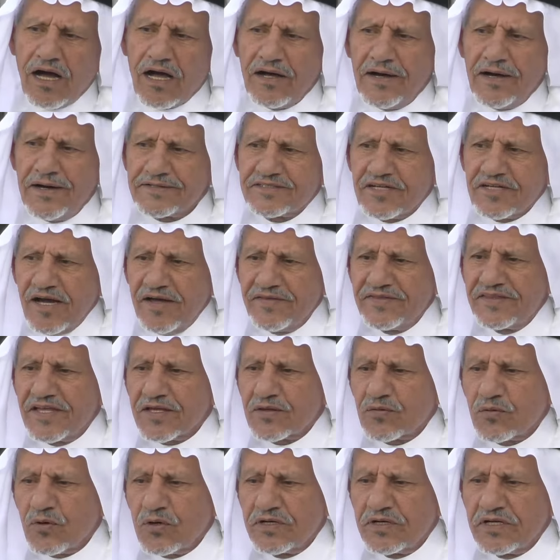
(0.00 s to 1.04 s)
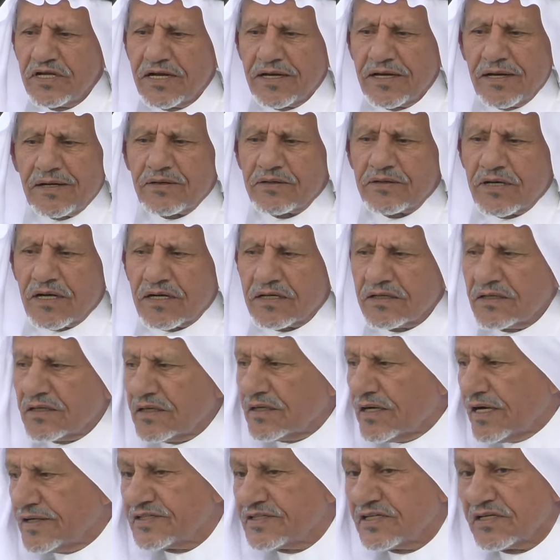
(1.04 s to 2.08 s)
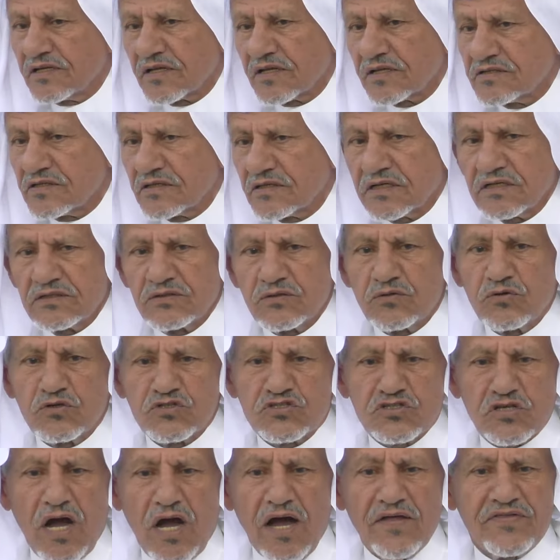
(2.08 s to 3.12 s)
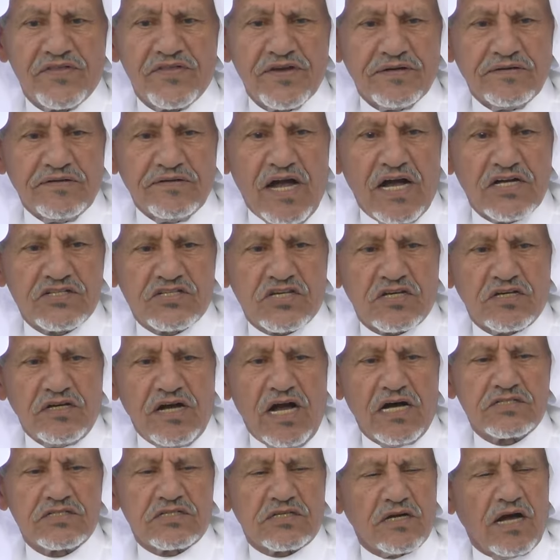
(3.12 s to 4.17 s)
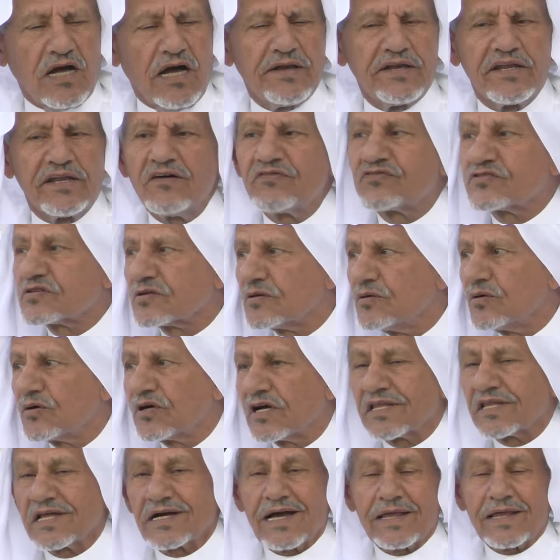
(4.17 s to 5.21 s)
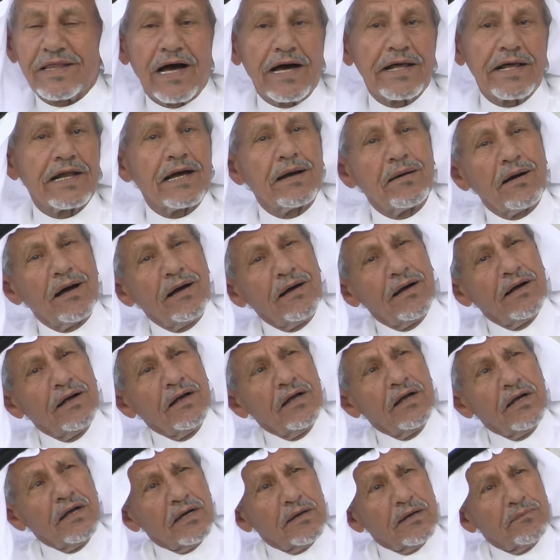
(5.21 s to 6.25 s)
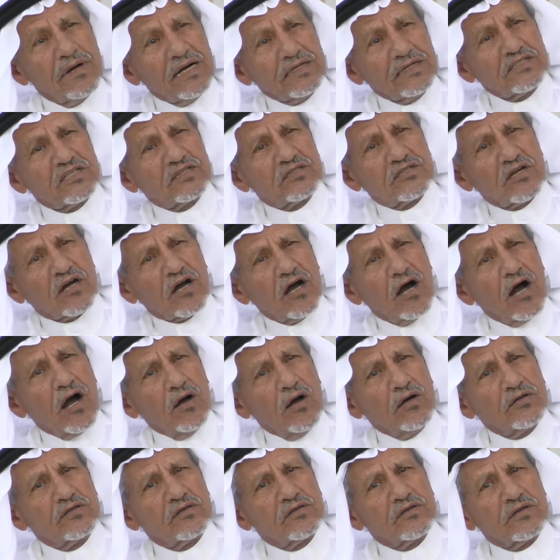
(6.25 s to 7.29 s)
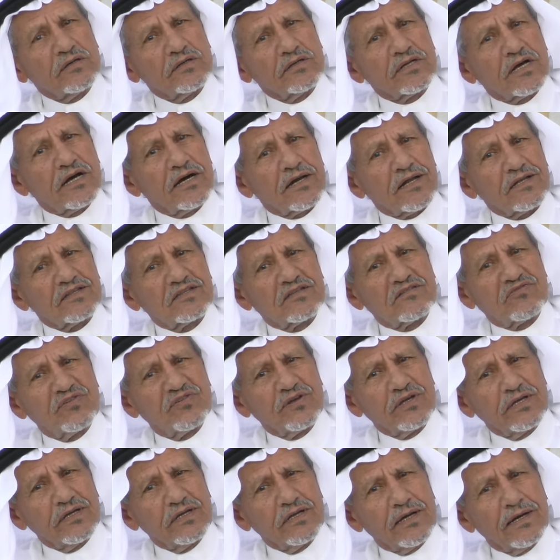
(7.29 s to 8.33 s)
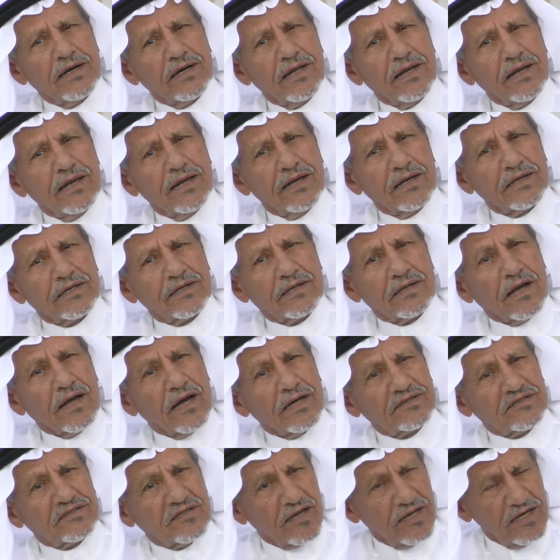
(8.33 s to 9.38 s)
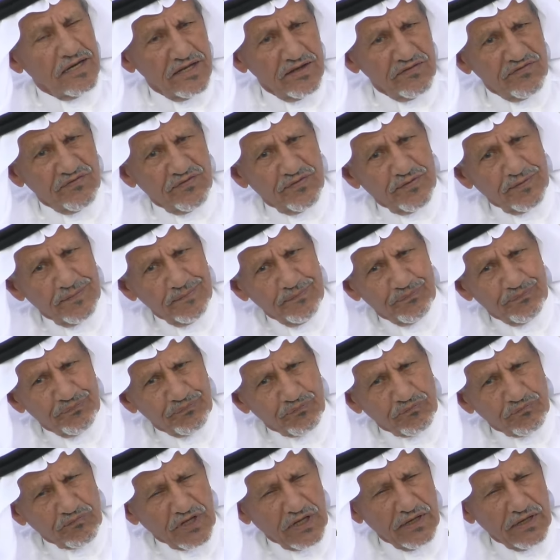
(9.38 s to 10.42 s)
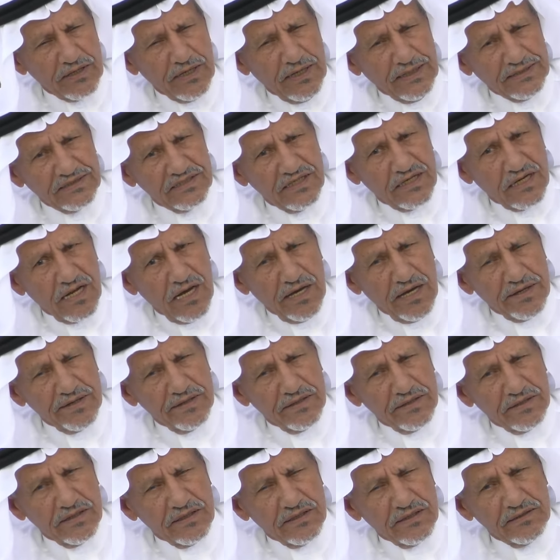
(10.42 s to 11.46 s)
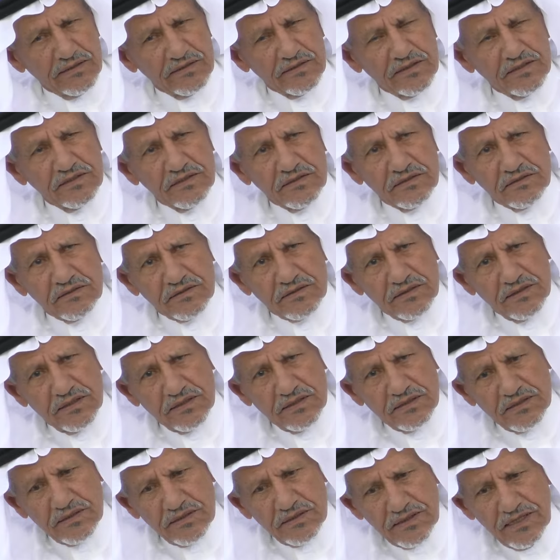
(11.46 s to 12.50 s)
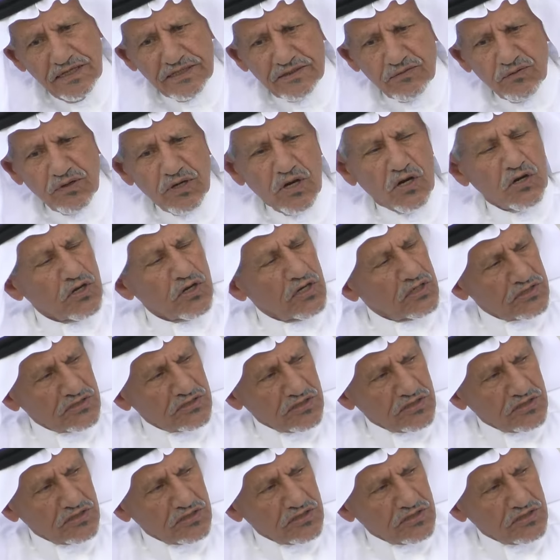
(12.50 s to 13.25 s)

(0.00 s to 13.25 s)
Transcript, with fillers: اتحدث واني احد يقعد يقول بناخذ ارائهم حاتي عن نفسه وكذا كذا انا بعد التقاعد انخرطت في التاليف انا عندي الان آه، يعني ولا